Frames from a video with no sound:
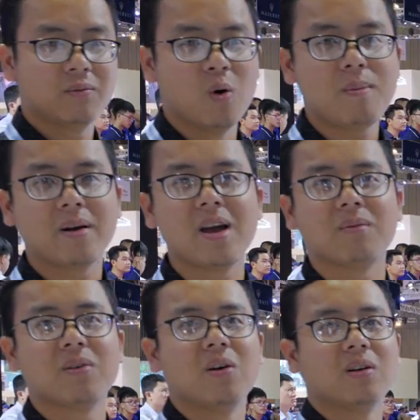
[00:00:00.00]
mũ bảo
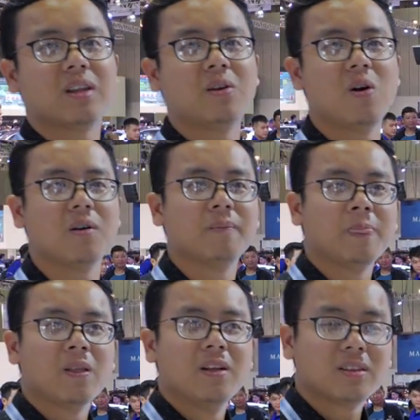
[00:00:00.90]
hiểm của tay đua
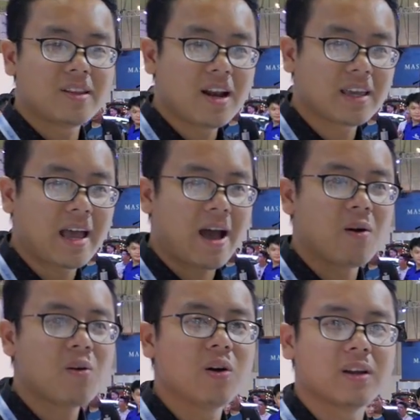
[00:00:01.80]
Tất nhiên cái
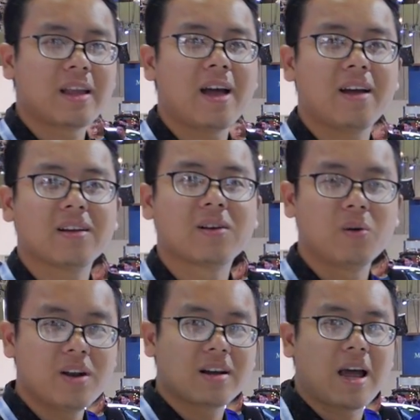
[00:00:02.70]
áo của người ta
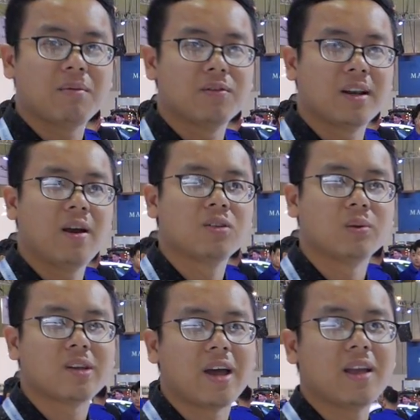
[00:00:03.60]
cũng được làm bằng vật liệu
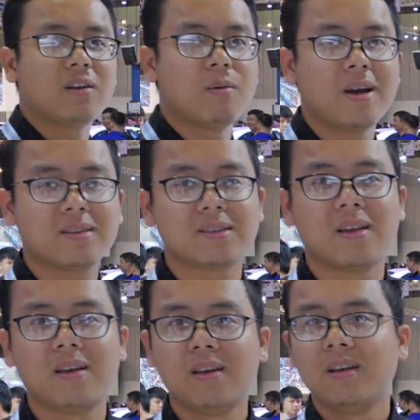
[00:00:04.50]
chống cháy Nomex
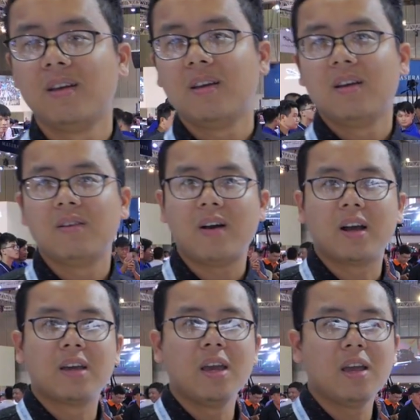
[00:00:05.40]

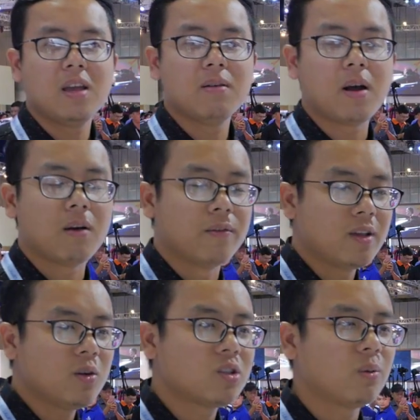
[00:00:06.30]
và khi mà
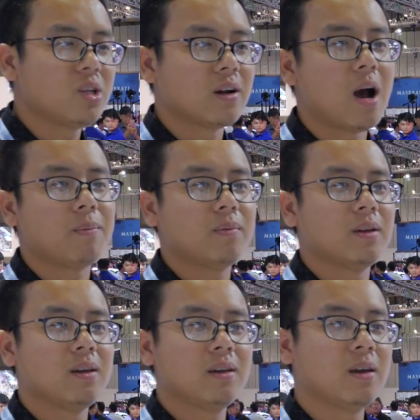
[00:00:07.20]
ví dụ trong trường hợp
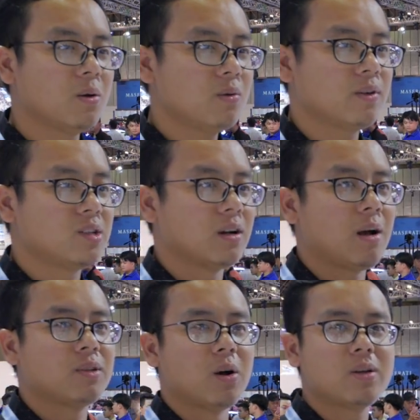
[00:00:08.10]
hy hữu trường
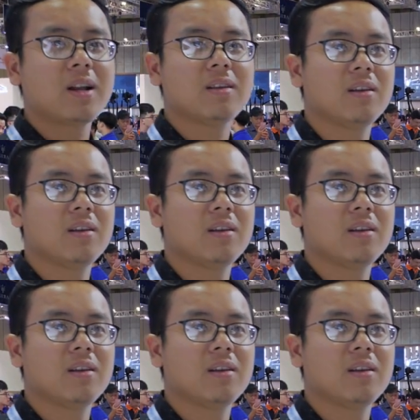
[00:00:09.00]
hợp xấu nhất